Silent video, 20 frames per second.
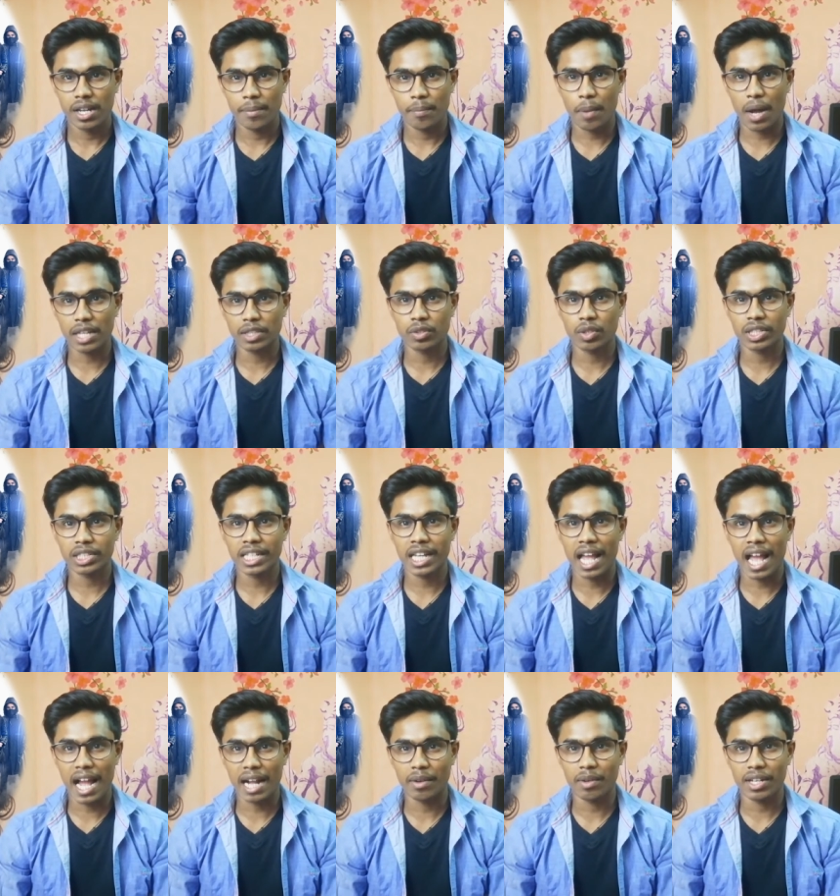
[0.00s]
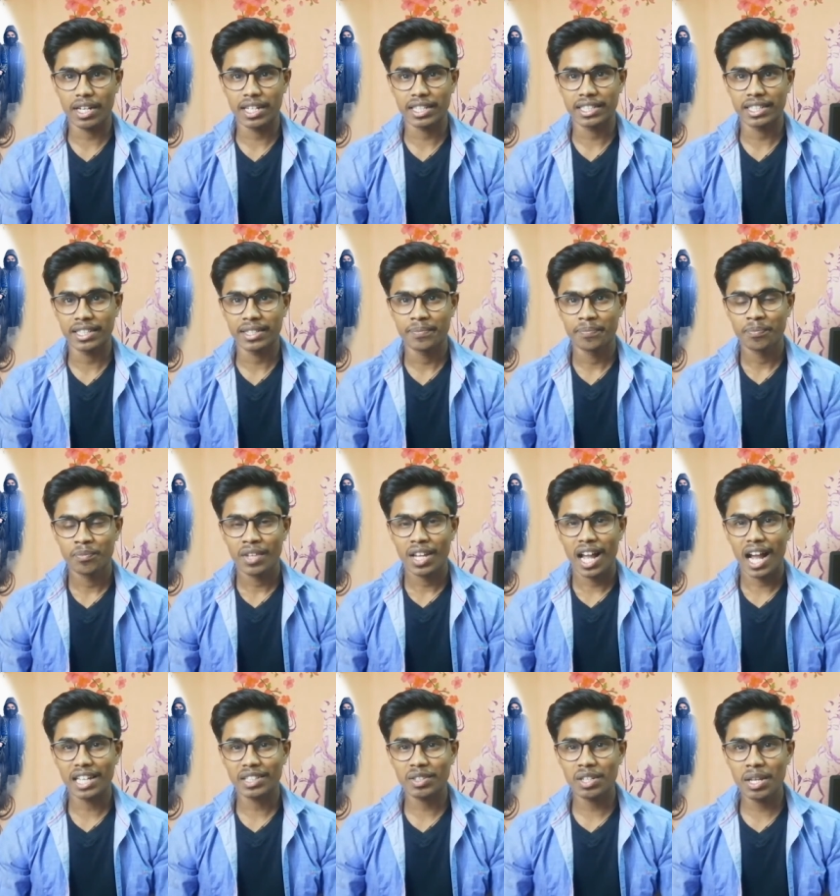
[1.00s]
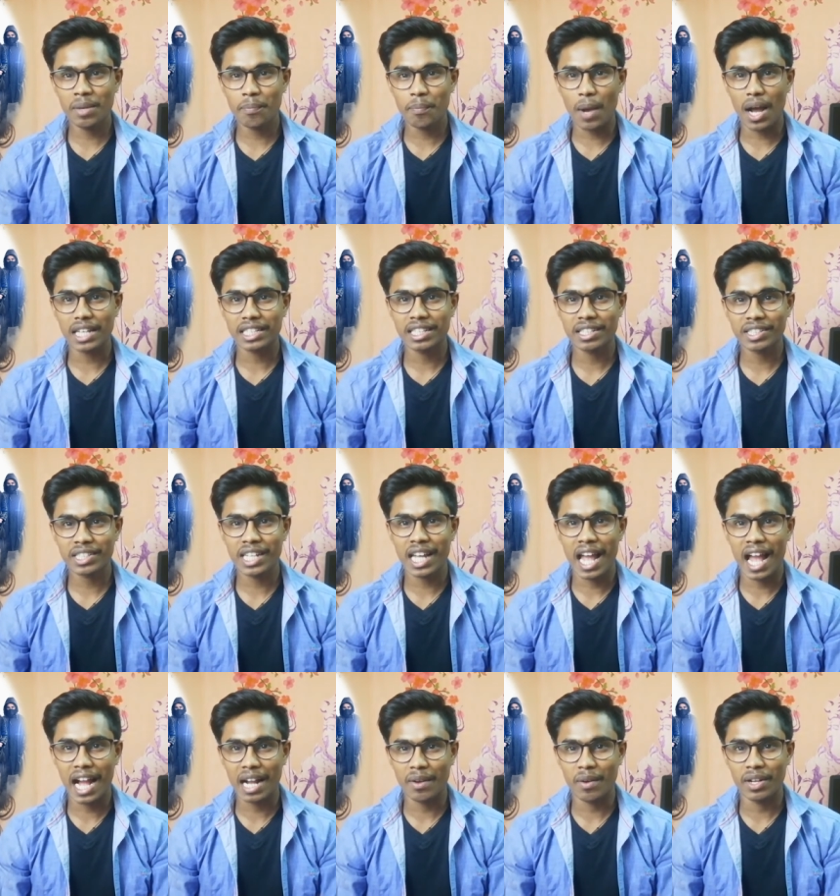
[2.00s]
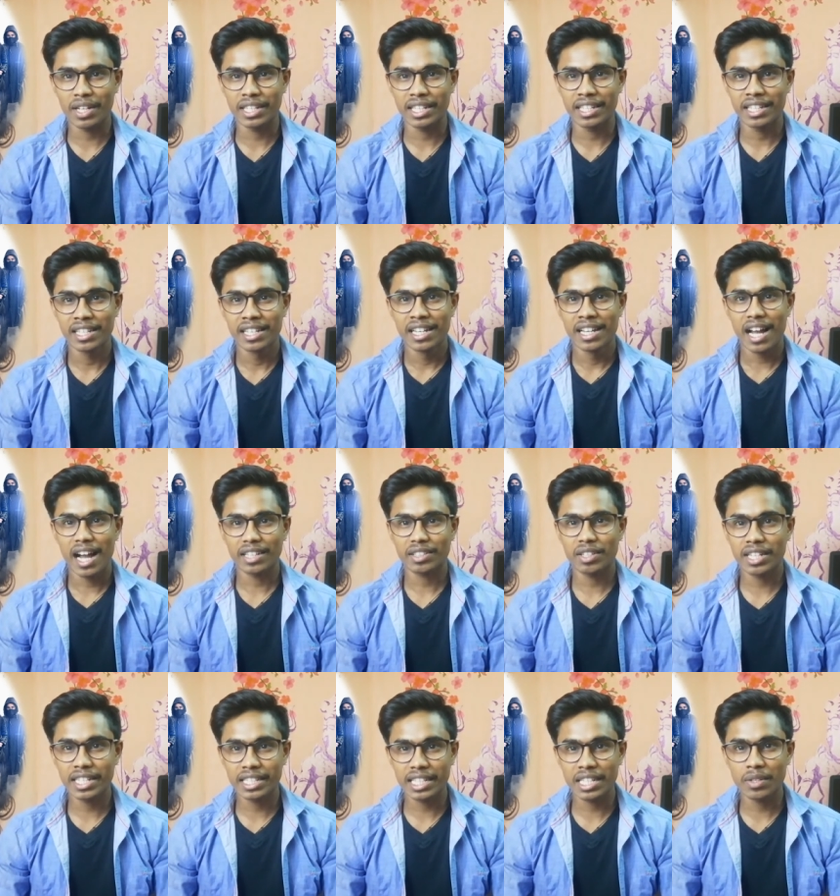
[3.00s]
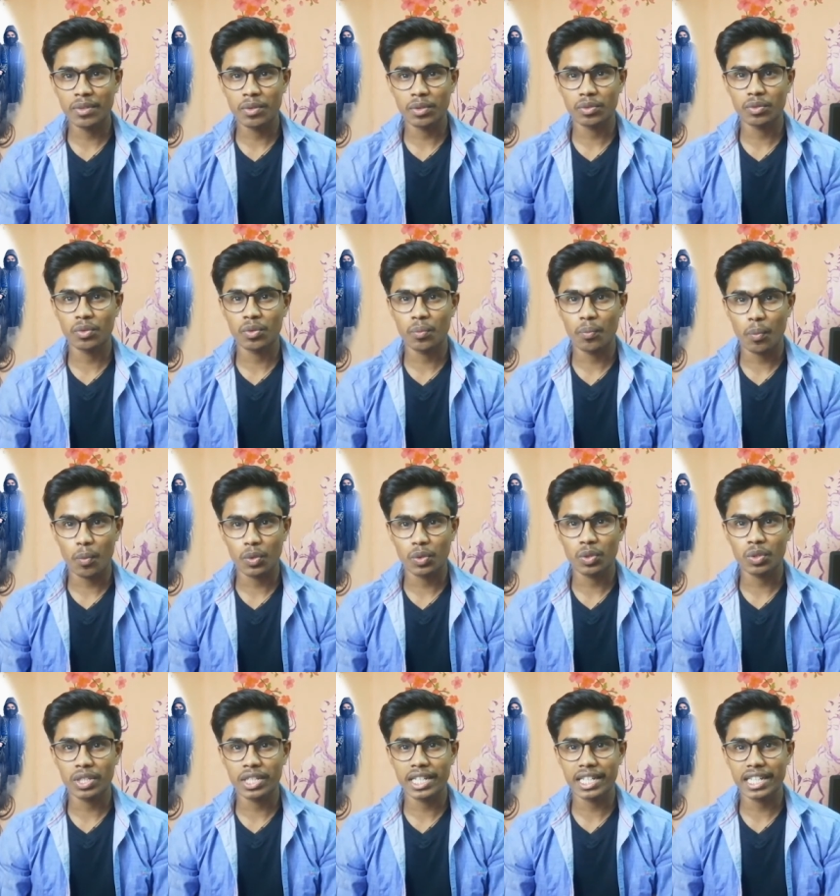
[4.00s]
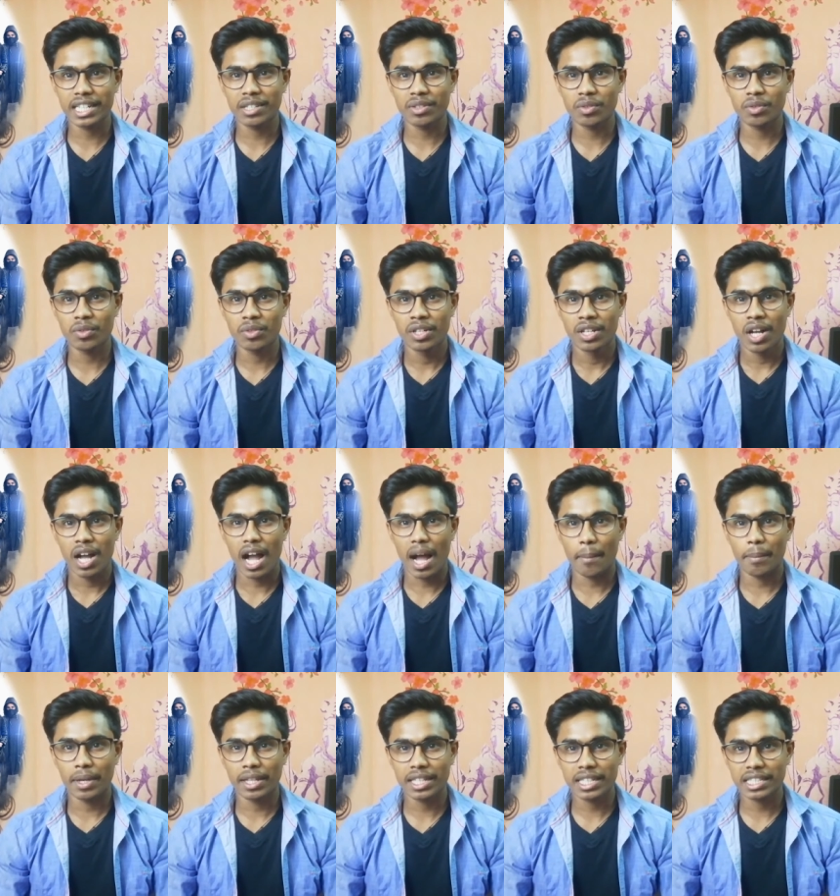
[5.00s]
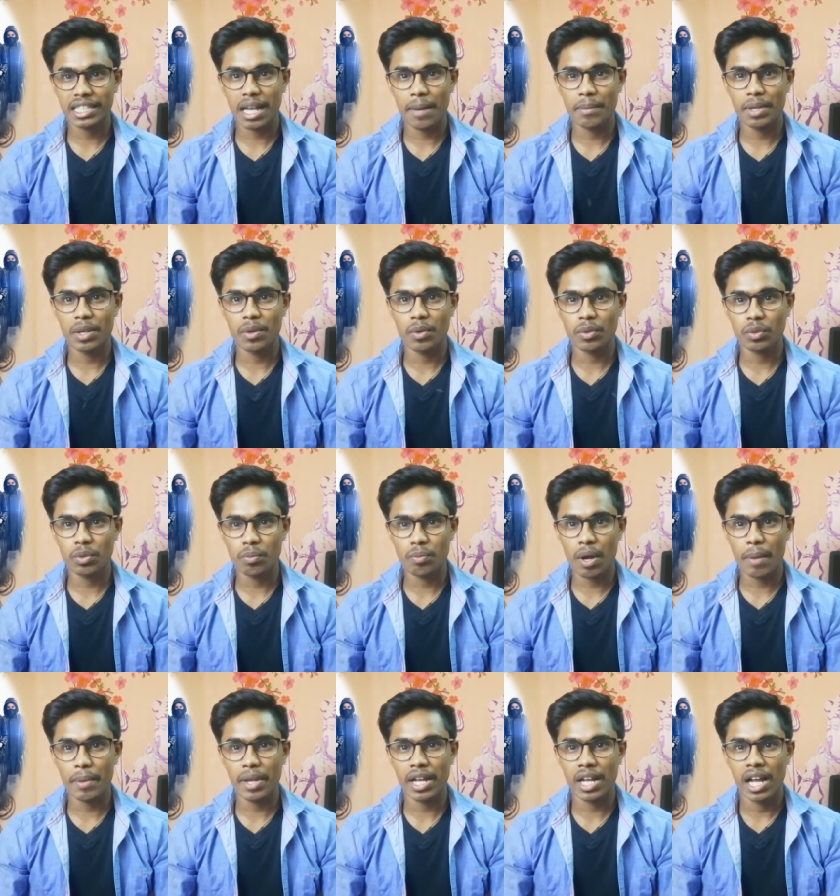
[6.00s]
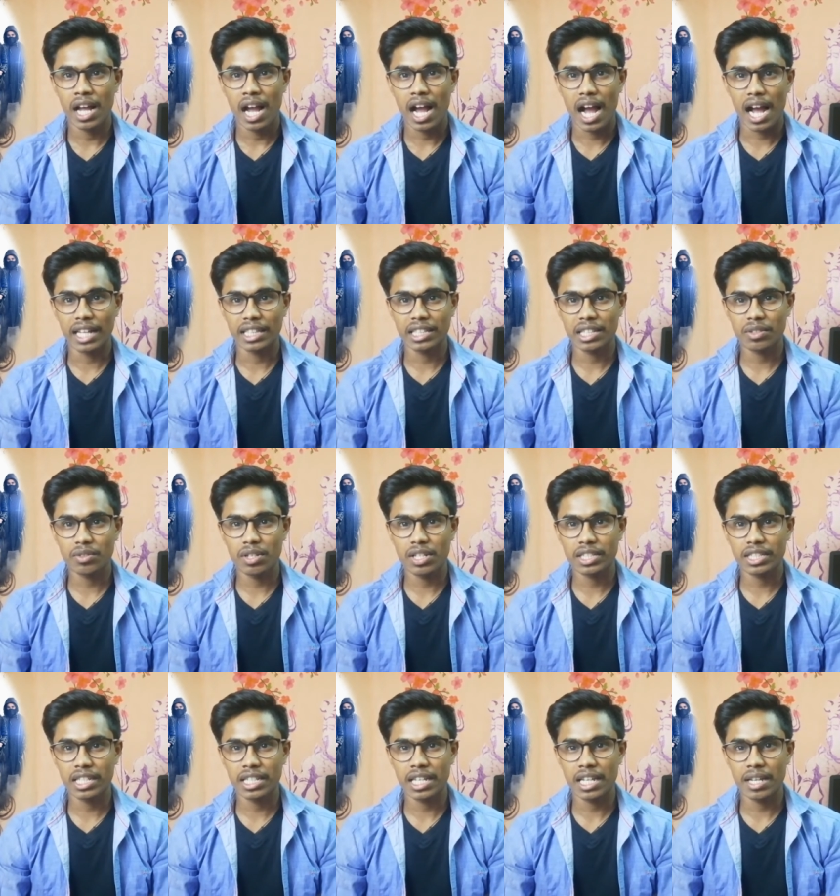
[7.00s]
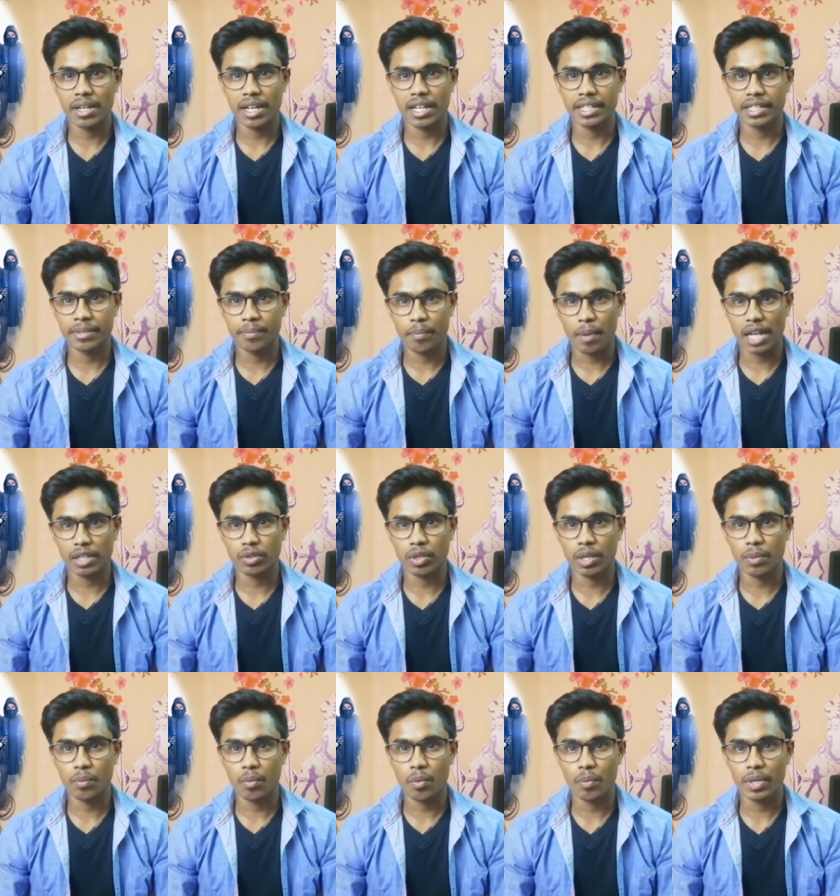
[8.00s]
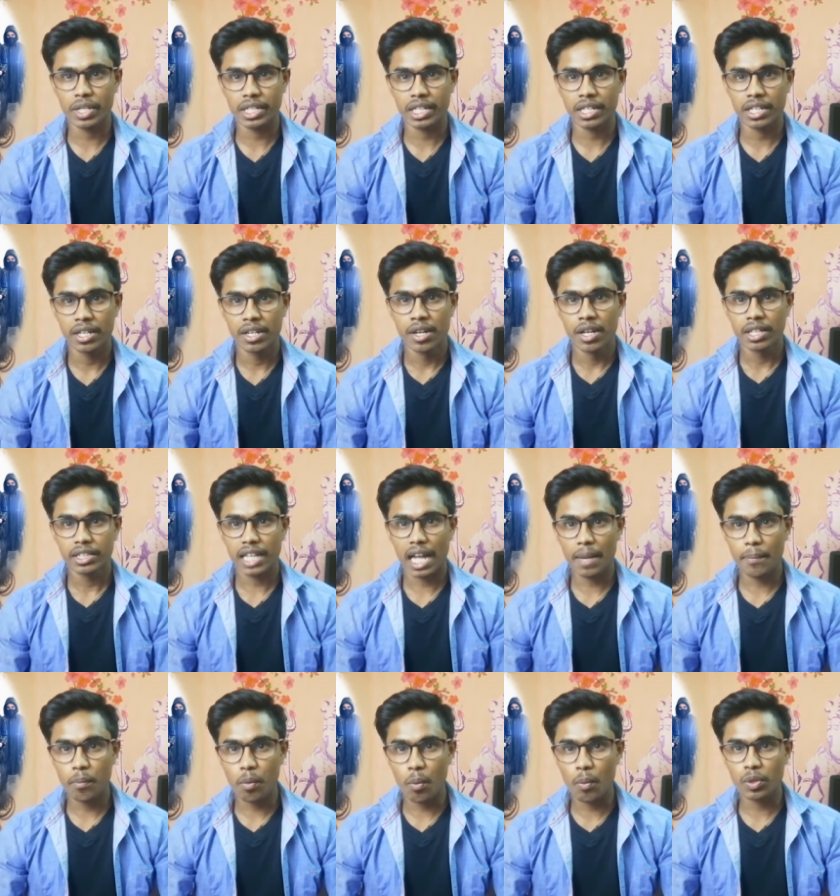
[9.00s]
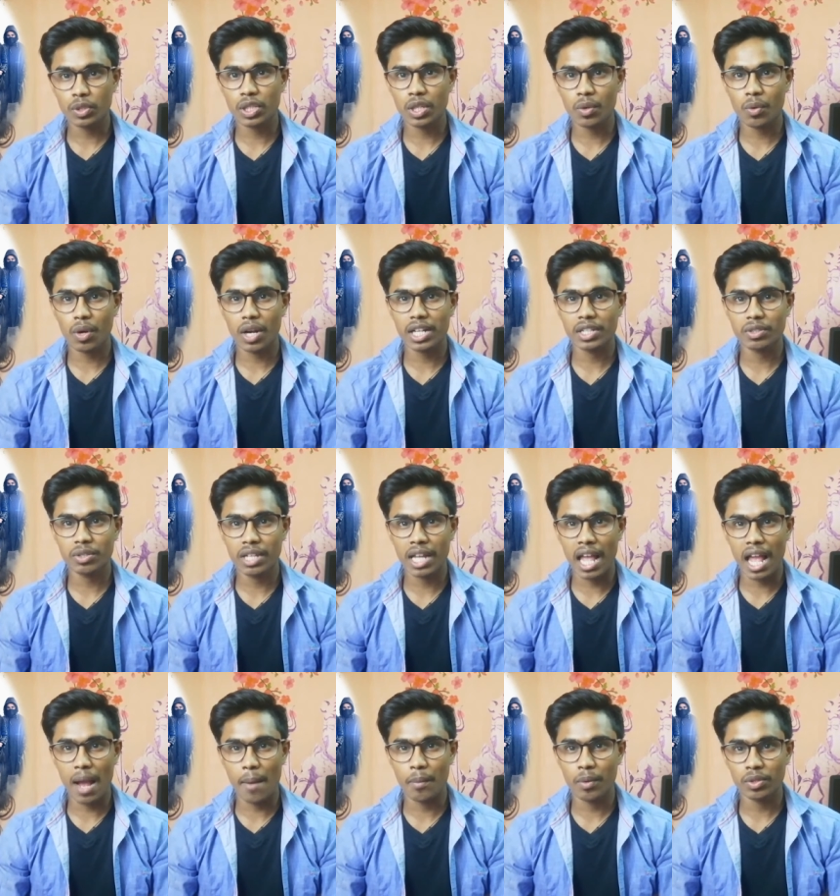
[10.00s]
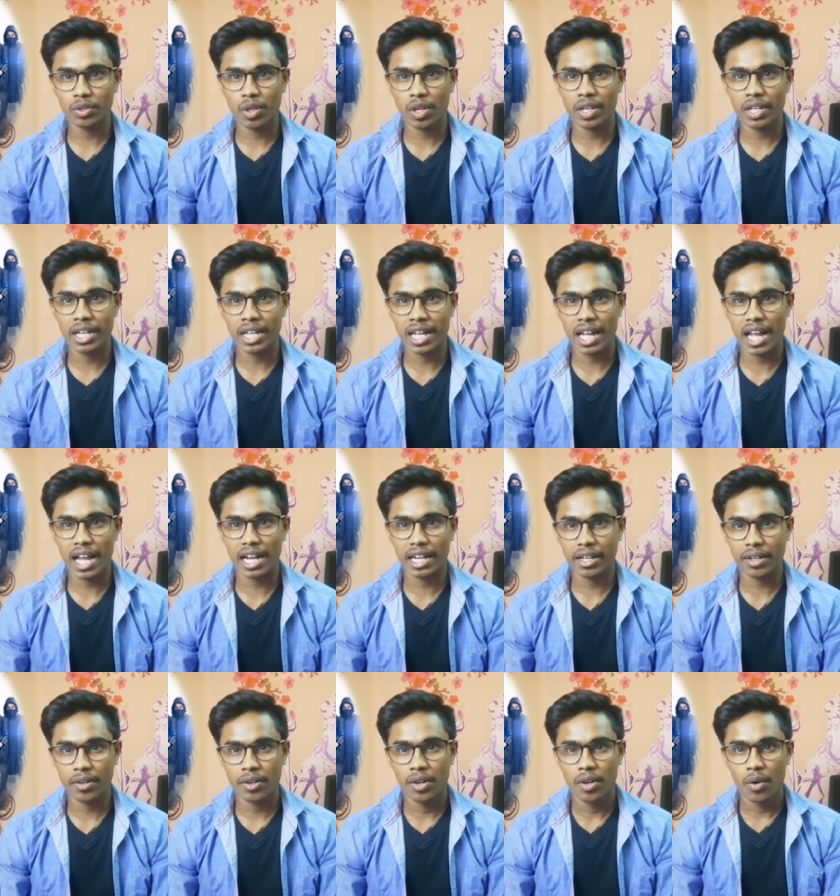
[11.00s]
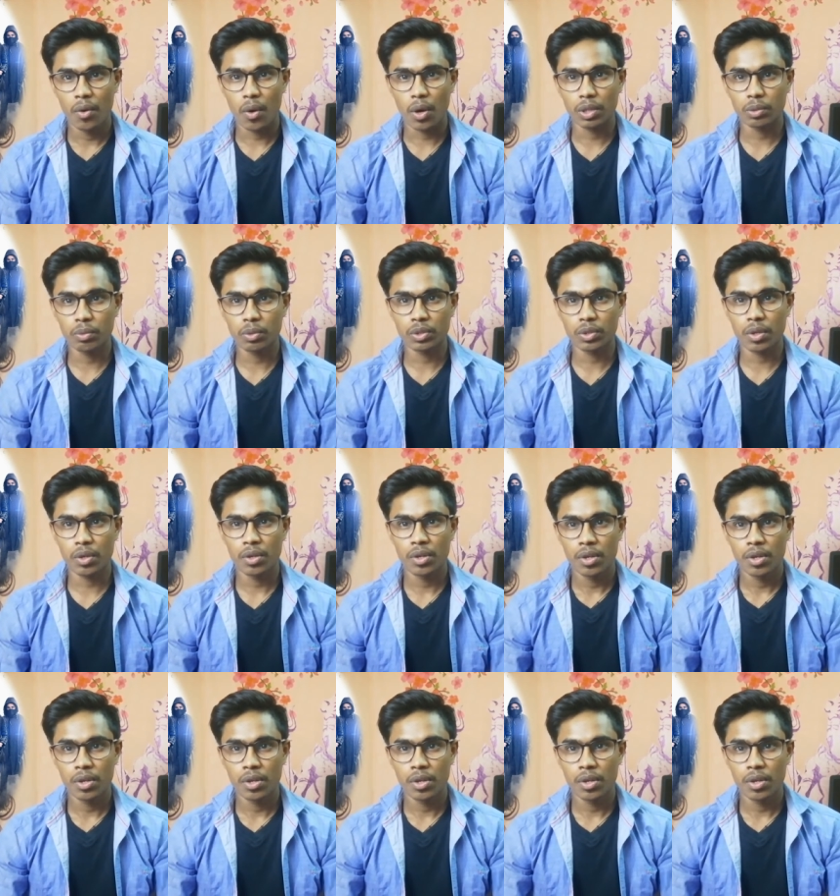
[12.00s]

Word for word: পাসওয়ার্ডটি হ্যাক হয়ে গেছে আসলে পাসওয়ার্ডটি হ্যাক হয়নি আসলে একটি নতুন পদ্ধতিতে কিন্তু আপনাদের সামনে নতুনভাবে আনতে চলেছেন এই পাসওয়ার্ড মুভিটির তাই প্রমোশন করার জন্য এমন ধরনের এক অদ্ভুত